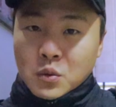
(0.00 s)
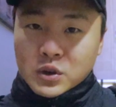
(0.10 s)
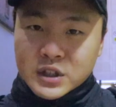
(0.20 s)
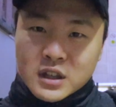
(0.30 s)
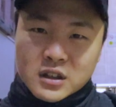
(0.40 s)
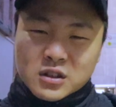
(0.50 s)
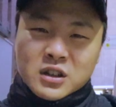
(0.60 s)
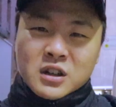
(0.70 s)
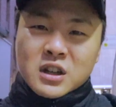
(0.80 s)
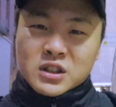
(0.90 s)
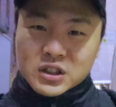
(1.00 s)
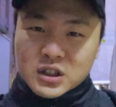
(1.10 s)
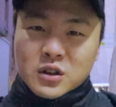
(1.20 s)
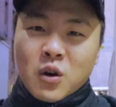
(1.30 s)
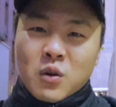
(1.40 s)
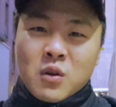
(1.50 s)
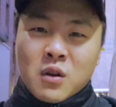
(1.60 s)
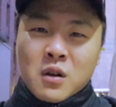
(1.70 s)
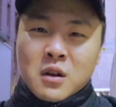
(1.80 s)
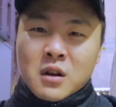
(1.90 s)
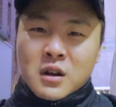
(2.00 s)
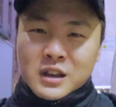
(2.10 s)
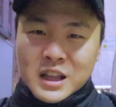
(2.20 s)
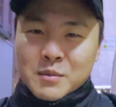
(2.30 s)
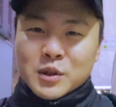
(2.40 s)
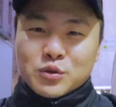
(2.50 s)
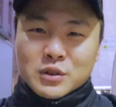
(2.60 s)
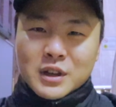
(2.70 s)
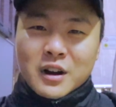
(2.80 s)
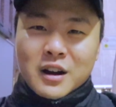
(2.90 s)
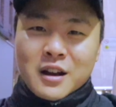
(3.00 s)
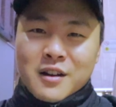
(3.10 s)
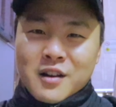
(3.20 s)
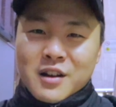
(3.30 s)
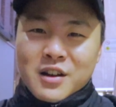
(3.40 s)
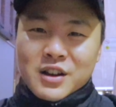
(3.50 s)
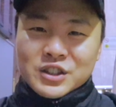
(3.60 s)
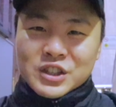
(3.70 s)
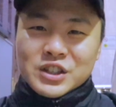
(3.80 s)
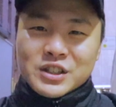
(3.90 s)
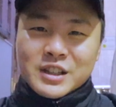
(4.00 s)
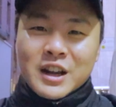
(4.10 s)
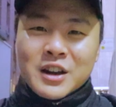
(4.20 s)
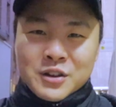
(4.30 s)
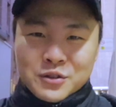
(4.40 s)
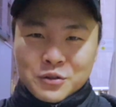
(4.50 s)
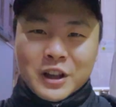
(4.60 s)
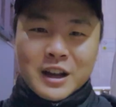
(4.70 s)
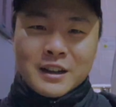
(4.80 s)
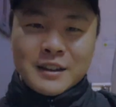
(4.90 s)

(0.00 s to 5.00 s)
我现在就是挤着空给你们做这个。清晰的 UNA，